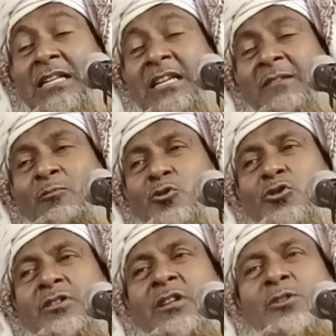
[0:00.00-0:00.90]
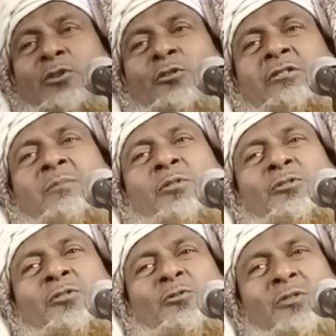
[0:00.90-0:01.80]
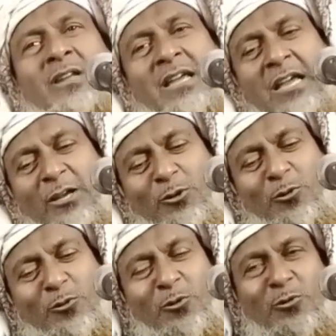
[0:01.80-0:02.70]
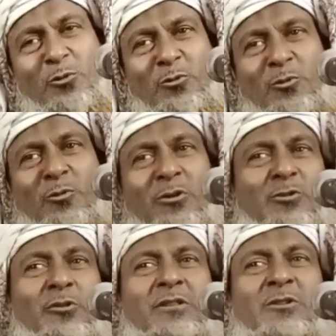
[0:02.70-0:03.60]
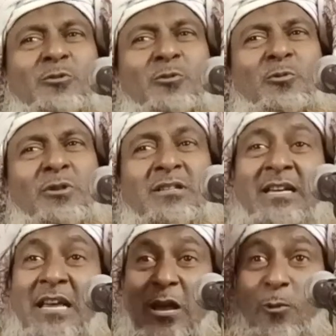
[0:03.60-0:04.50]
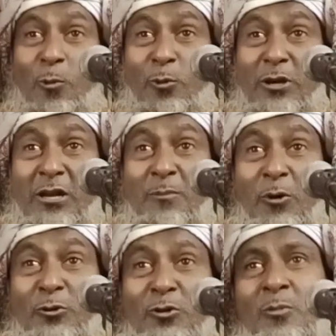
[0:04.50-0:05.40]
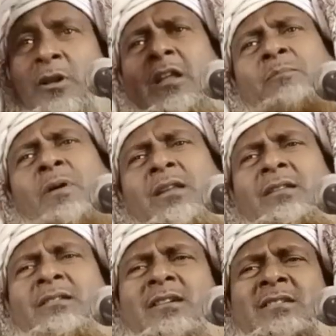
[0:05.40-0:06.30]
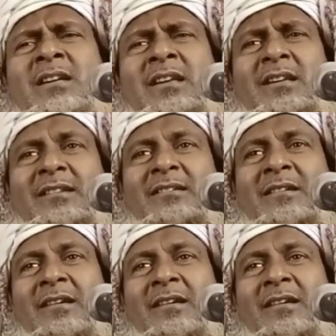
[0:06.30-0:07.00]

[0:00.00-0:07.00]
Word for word: নিজে মসজিদের দরজা বন্ধ করে টুকটুক টুকটুক করে চলতে শুরু করেছে ওই ভদ্রমহিলার বাড়ির কাছে